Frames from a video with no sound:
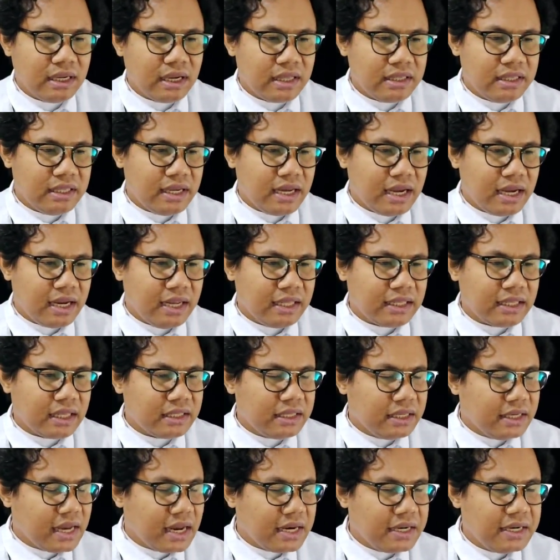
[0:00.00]
ketika kita
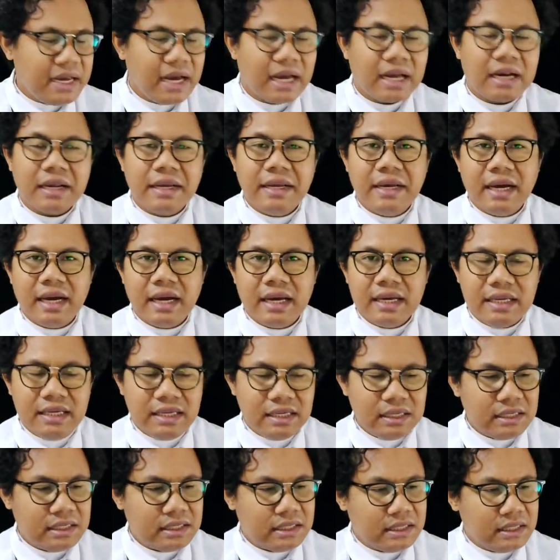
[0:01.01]
tidak
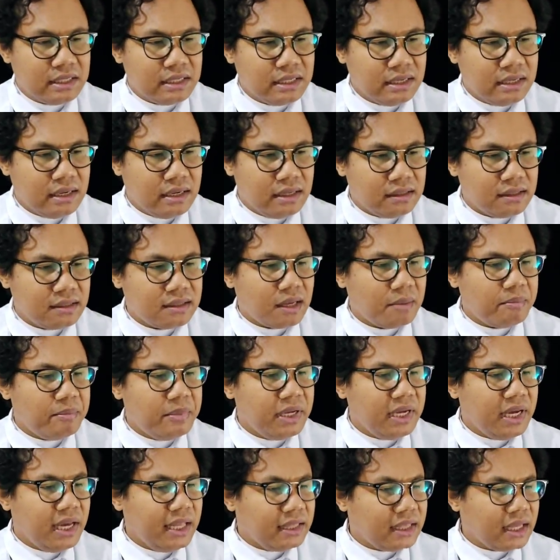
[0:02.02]
dihargai,
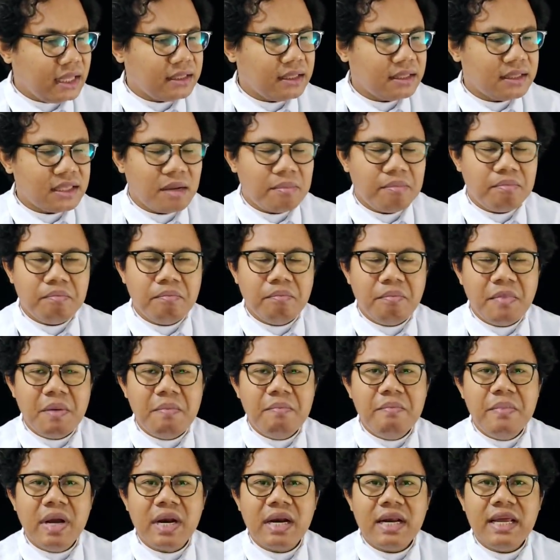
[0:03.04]
tetapi kita tetap
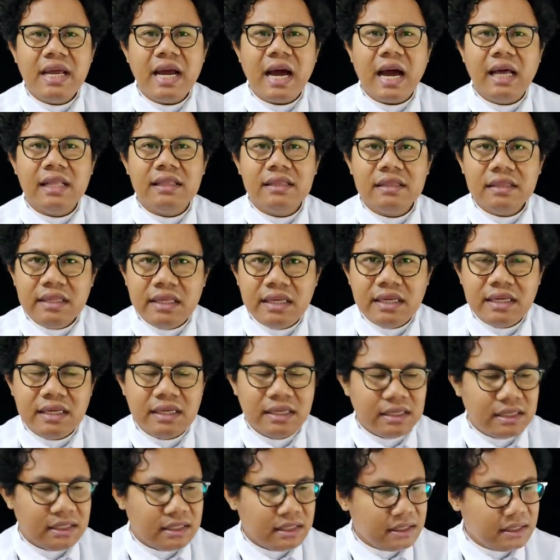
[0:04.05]
memberi hati,